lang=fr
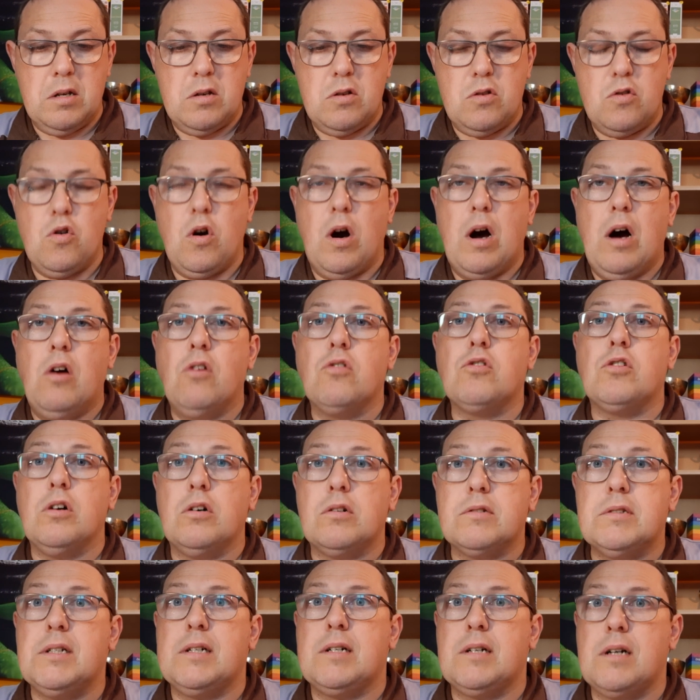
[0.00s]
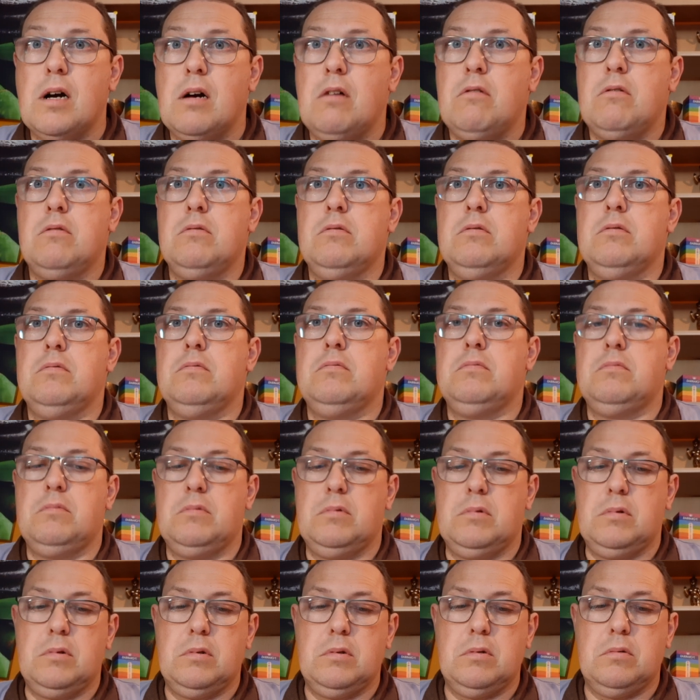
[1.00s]
Il y aura encore des cas,
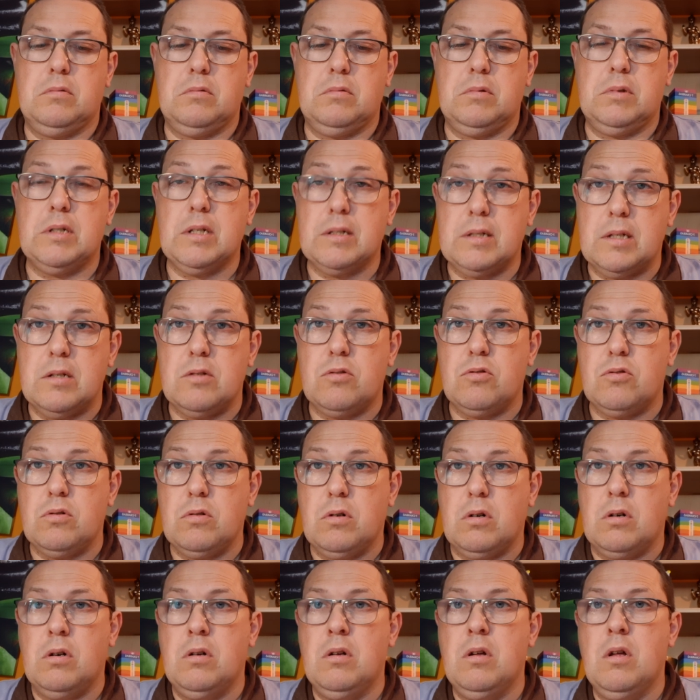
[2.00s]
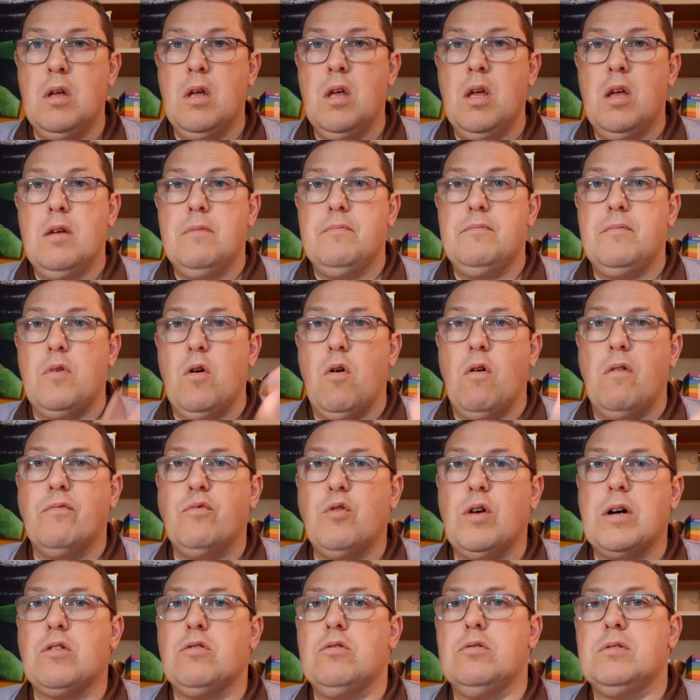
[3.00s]
ça c'est sûr, mais on
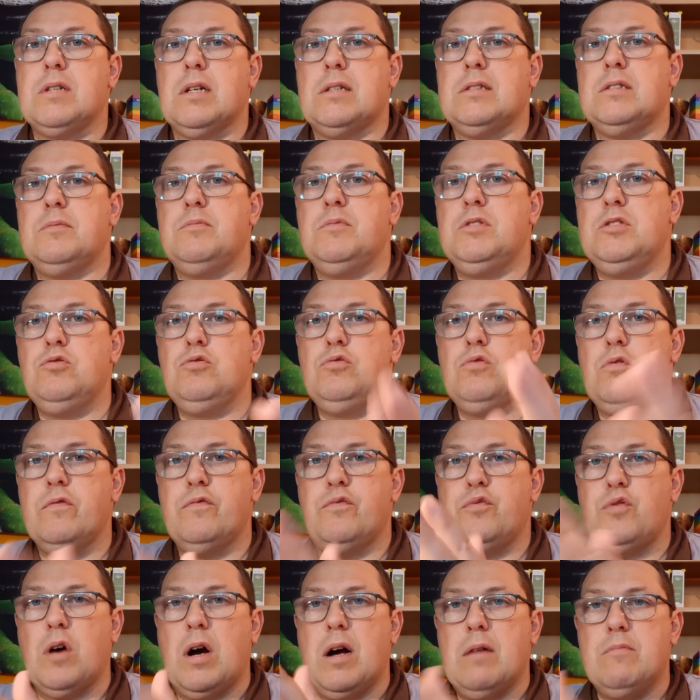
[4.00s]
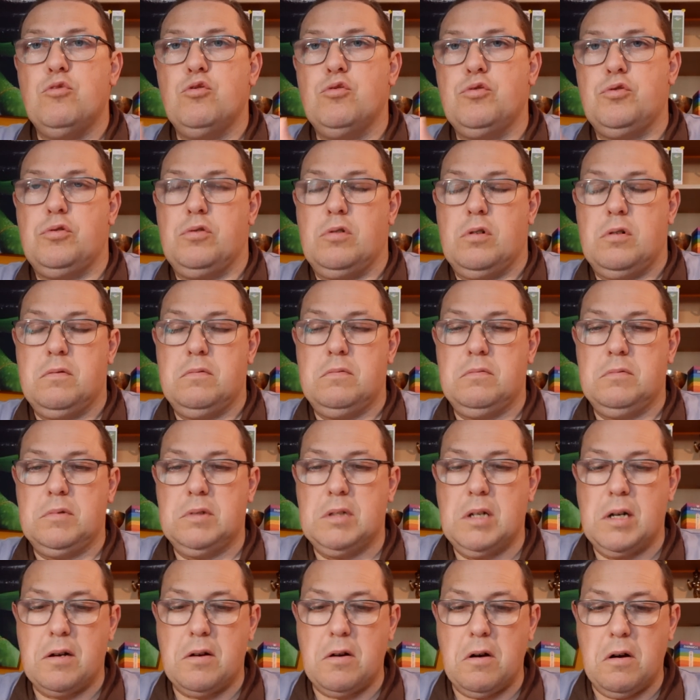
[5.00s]
voit que ça diminue au fur et à mesure,
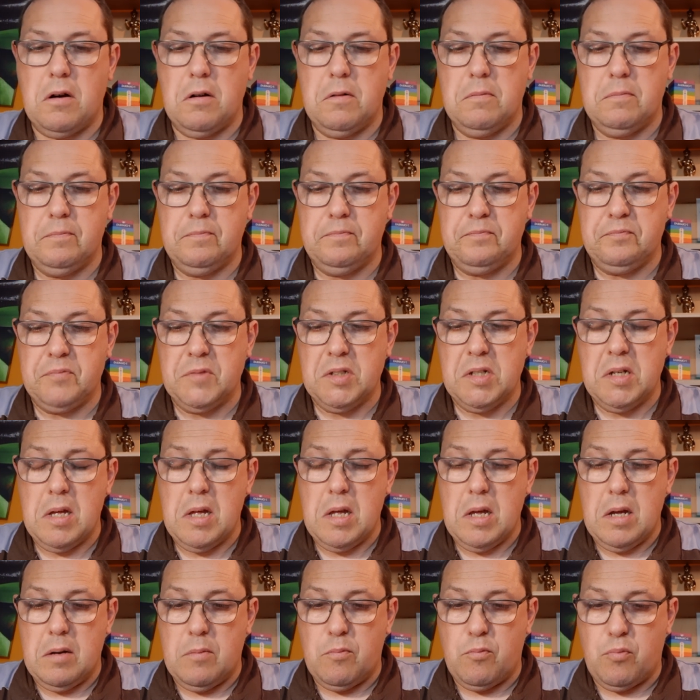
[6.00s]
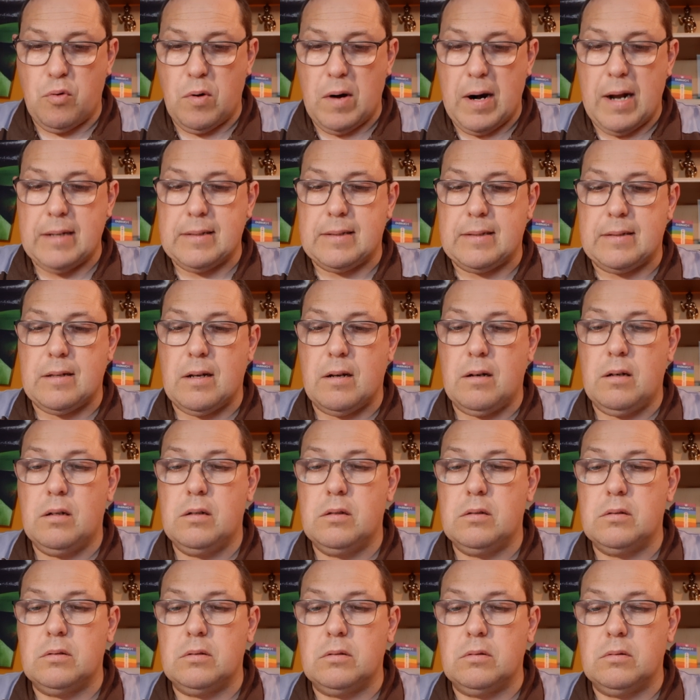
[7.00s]
d'accord Pour
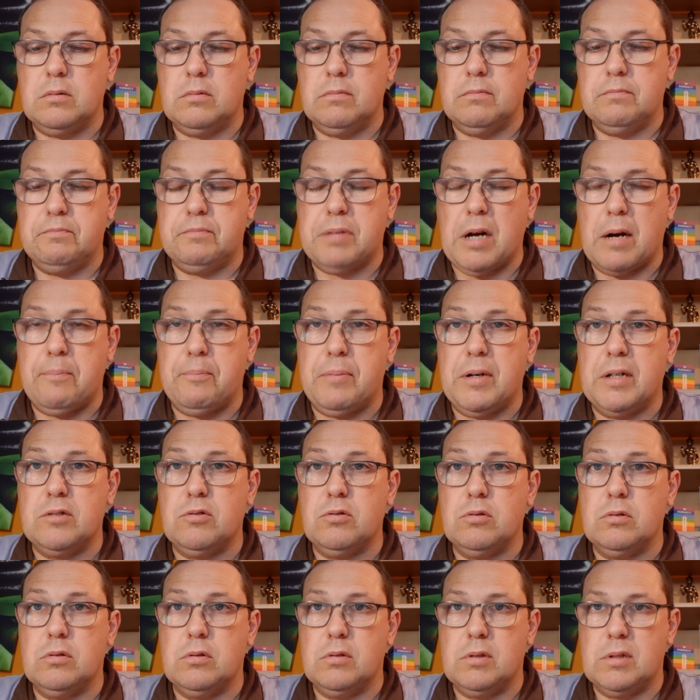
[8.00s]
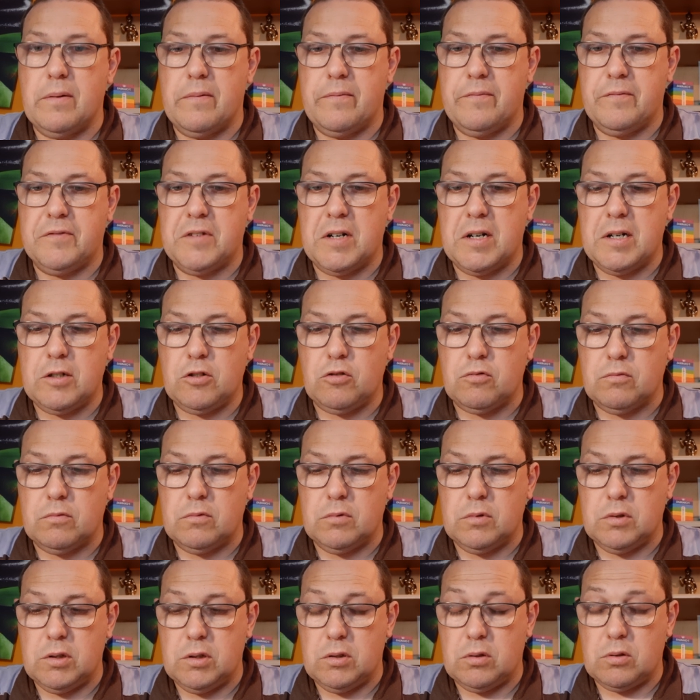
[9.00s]
l'instant, on ne parle pas de deuxième vague,
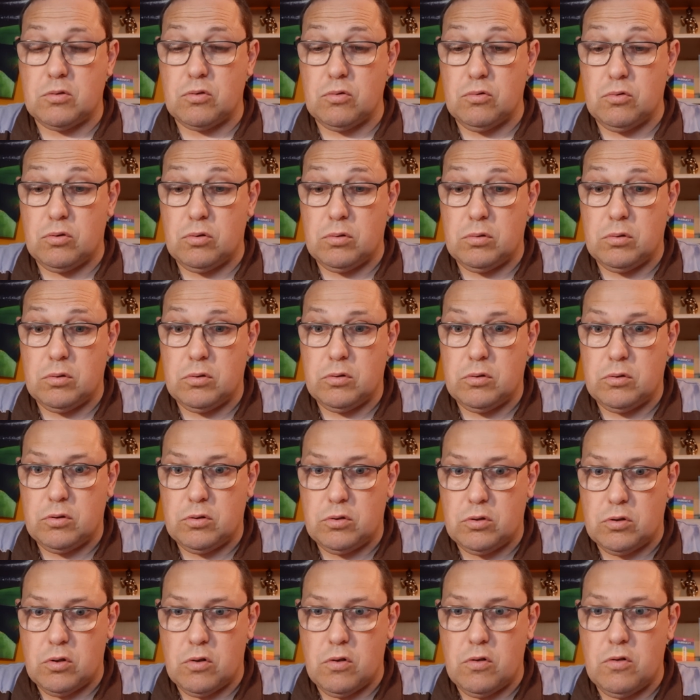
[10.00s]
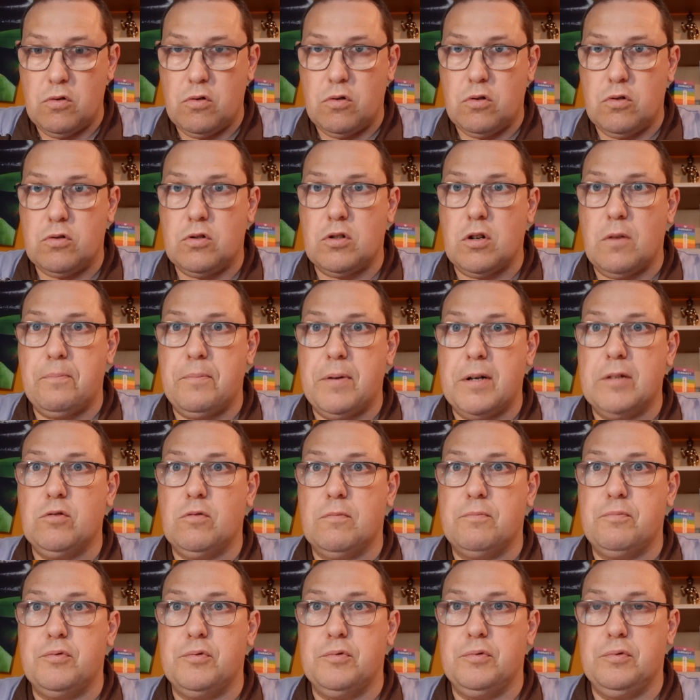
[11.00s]
je, ne le ressens pas
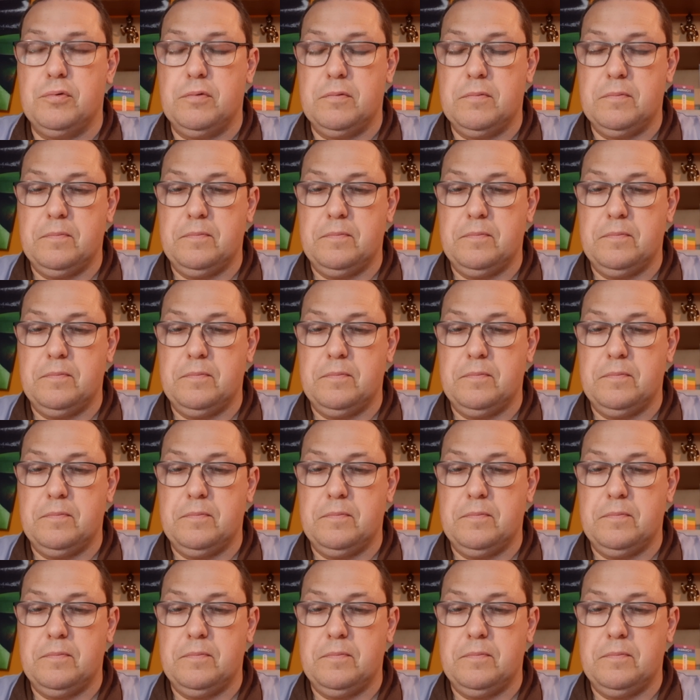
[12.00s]
non plus.